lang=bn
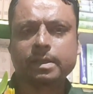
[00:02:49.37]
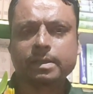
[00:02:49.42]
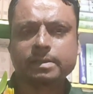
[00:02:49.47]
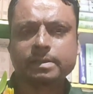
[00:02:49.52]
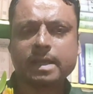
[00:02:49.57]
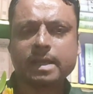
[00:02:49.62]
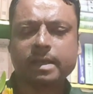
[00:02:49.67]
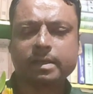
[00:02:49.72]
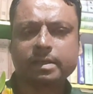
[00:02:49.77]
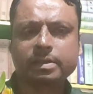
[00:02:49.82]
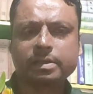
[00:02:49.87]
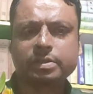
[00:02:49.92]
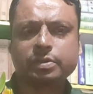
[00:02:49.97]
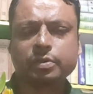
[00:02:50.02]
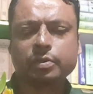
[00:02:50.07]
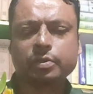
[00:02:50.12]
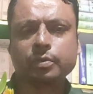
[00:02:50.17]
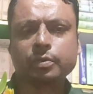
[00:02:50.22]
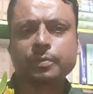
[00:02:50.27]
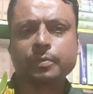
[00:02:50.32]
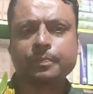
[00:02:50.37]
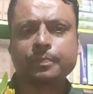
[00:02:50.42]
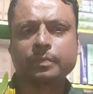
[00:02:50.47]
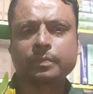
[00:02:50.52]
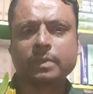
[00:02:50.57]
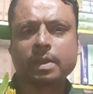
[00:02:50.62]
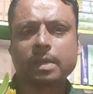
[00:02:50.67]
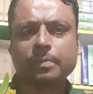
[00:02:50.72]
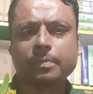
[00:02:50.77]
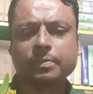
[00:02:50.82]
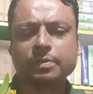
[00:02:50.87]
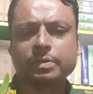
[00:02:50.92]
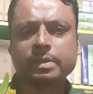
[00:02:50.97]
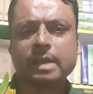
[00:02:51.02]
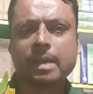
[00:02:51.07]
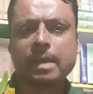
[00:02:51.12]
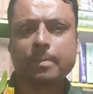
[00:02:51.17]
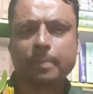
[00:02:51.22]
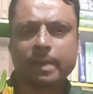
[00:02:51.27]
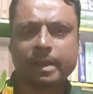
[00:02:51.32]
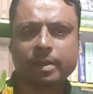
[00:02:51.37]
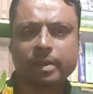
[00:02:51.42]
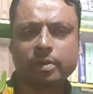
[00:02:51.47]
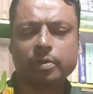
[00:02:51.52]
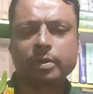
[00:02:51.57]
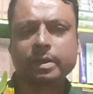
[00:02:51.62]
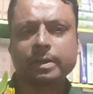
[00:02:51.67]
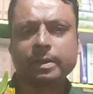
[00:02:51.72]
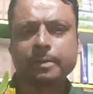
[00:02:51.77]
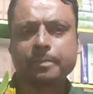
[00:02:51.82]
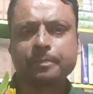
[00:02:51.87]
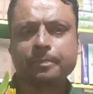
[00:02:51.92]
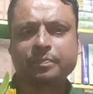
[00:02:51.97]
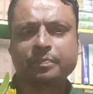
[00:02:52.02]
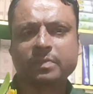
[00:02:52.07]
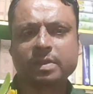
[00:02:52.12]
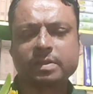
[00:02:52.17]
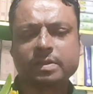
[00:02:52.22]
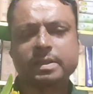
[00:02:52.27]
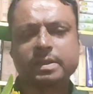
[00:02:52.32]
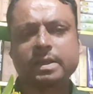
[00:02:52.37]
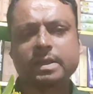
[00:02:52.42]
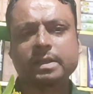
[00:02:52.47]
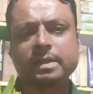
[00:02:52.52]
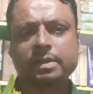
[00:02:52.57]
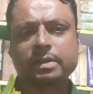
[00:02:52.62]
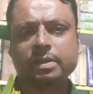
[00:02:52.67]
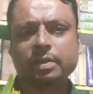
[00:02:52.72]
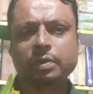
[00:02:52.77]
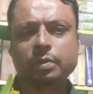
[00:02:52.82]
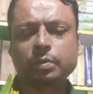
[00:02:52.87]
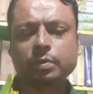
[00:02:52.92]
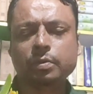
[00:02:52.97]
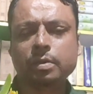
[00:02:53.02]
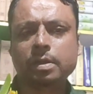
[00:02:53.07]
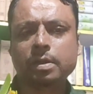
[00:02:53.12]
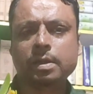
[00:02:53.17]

চাকরির জন্য আপনি যদি অ্যাপ্লাই করেন সেখানে কিন্তু